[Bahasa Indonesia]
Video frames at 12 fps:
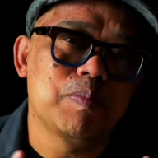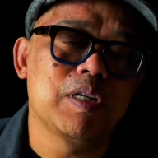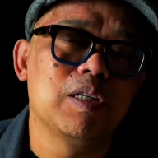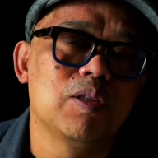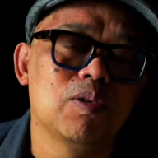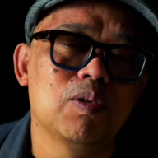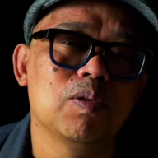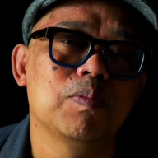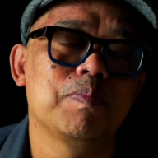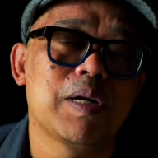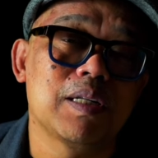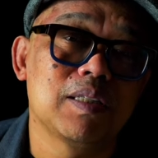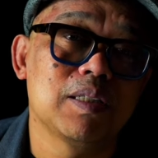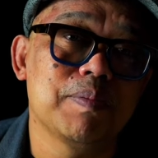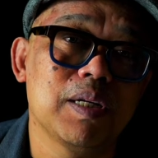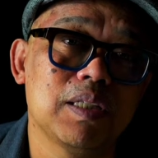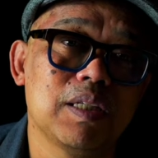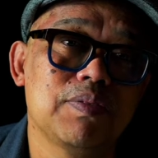begitu
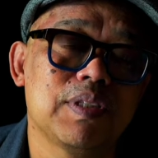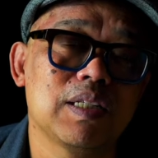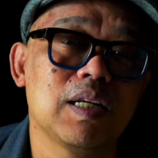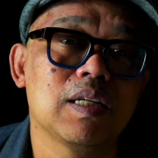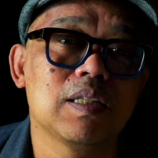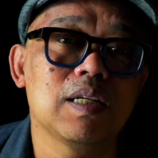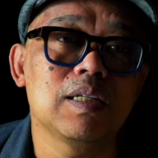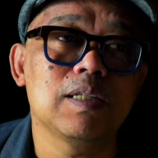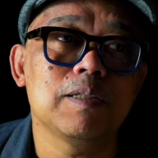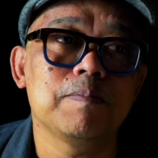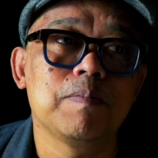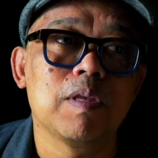partisipatif ternyata